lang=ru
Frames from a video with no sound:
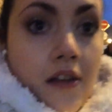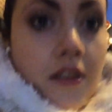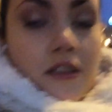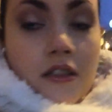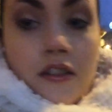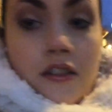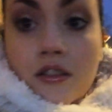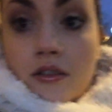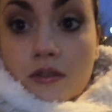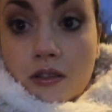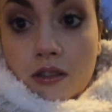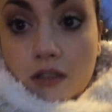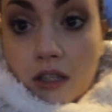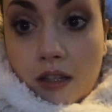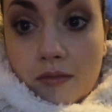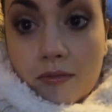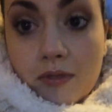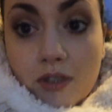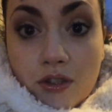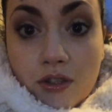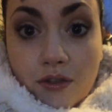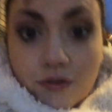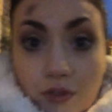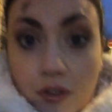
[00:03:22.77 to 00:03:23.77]
Надеюсь, там
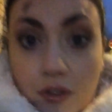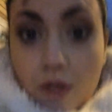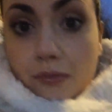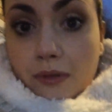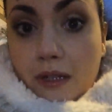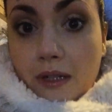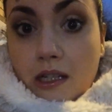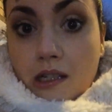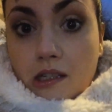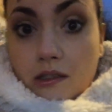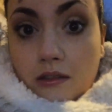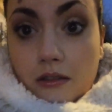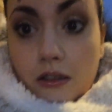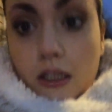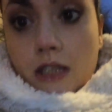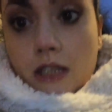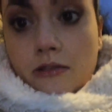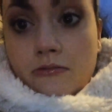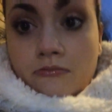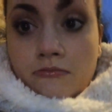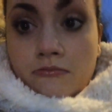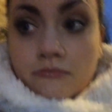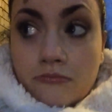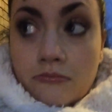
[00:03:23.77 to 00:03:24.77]
ничего не переделали.
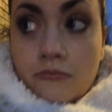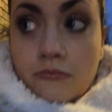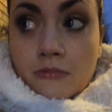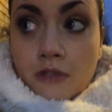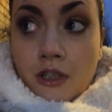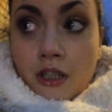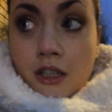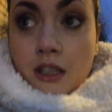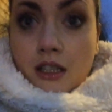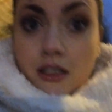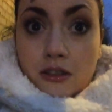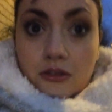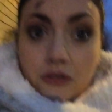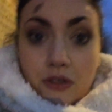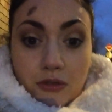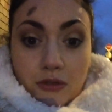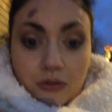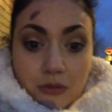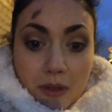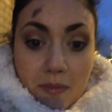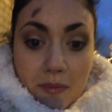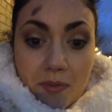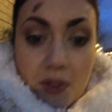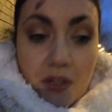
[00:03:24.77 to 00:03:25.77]
А то я
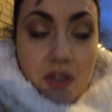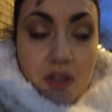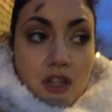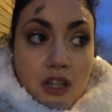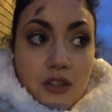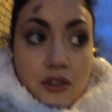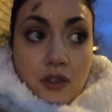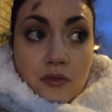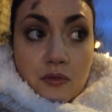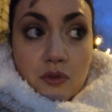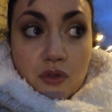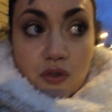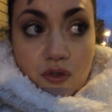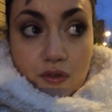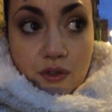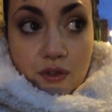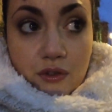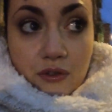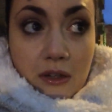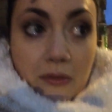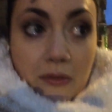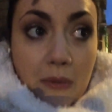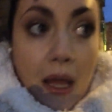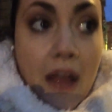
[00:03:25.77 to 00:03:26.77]
туда приезжаю, там тоже все
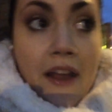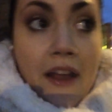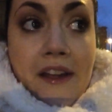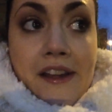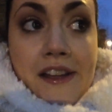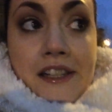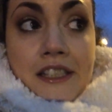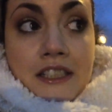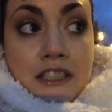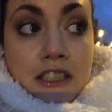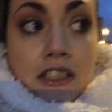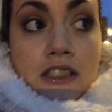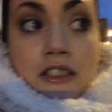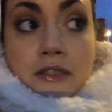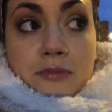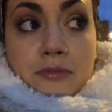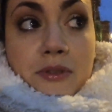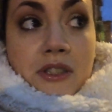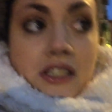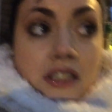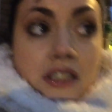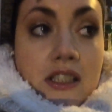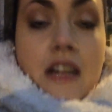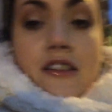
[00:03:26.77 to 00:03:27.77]
время
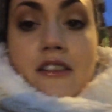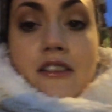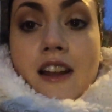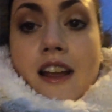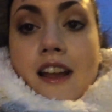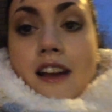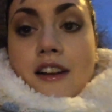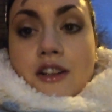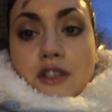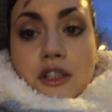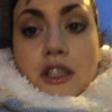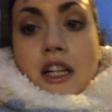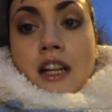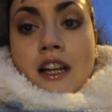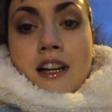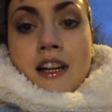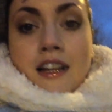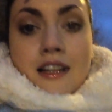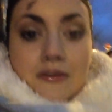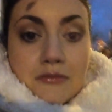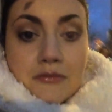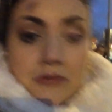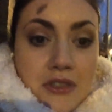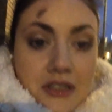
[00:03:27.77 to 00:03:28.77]
переставляют
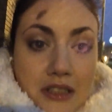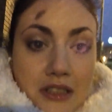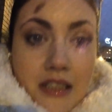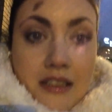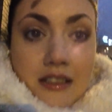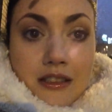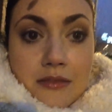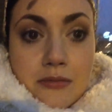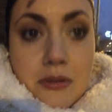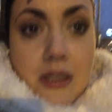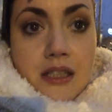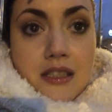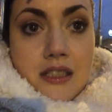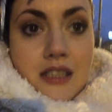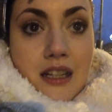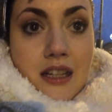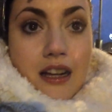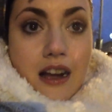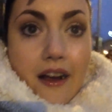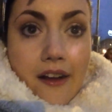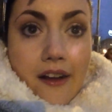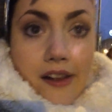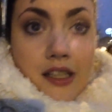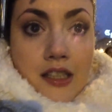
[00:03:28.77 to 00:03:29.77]
места, где брать
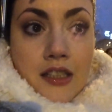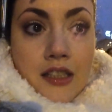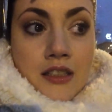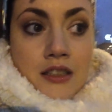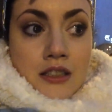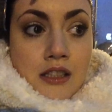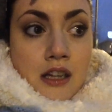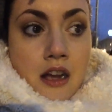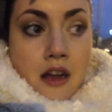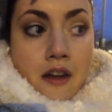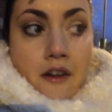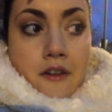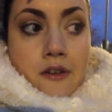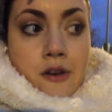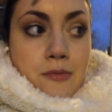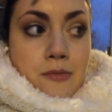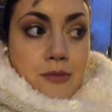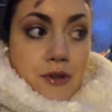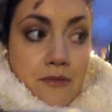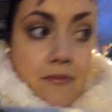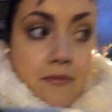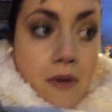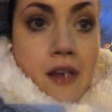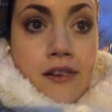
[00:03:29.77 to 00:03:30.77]
заказ. В
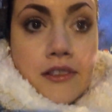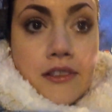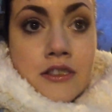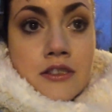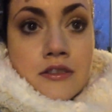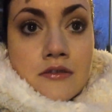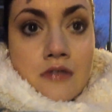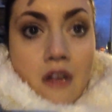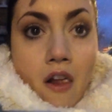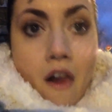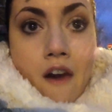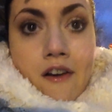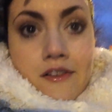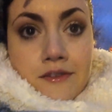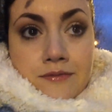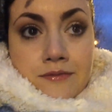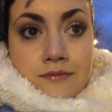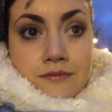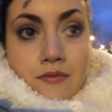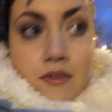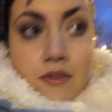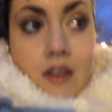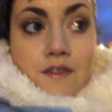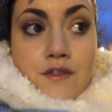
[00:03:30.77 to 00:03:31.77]
общем,
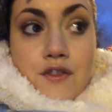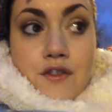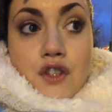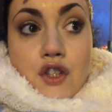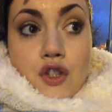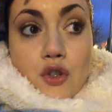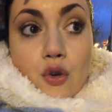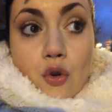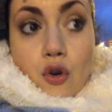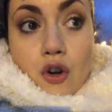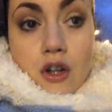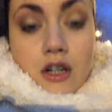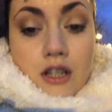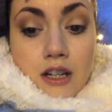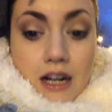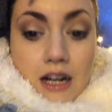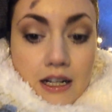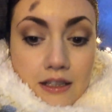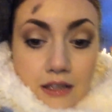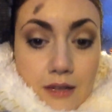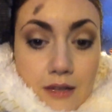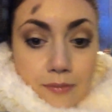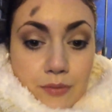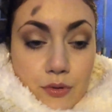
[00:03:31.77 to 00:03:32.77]
все
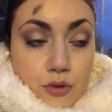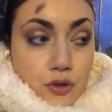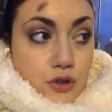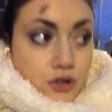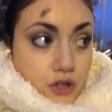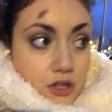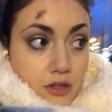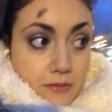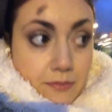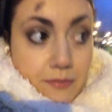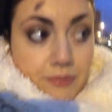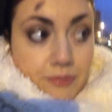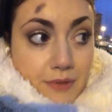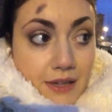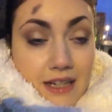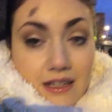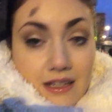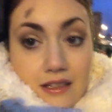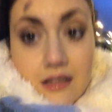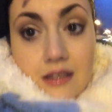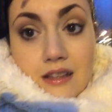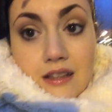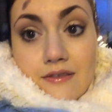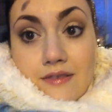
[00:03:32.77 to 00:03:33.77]
как на наперстки
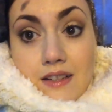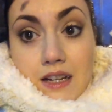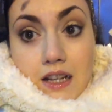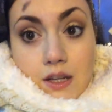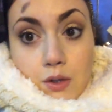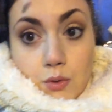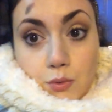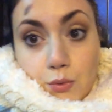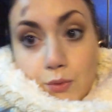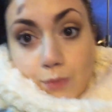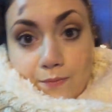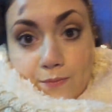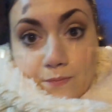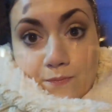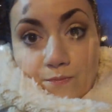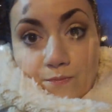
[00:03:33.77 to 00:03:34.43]
переставляют. Мне